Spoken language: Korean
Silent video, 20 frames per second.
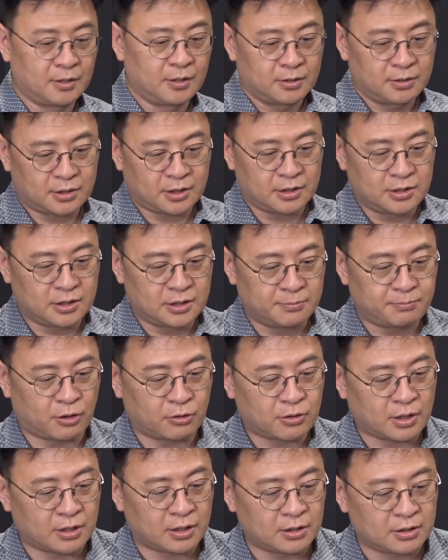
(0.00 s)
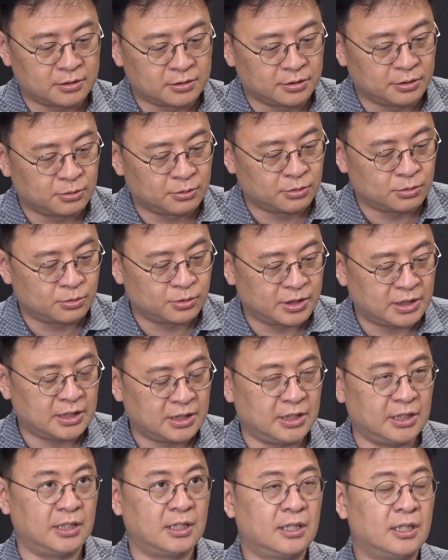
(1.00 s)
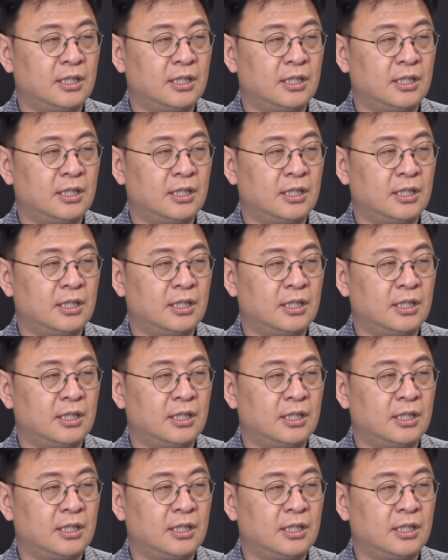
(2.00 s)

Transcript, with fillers: 그러니까 이게 법화 의혹이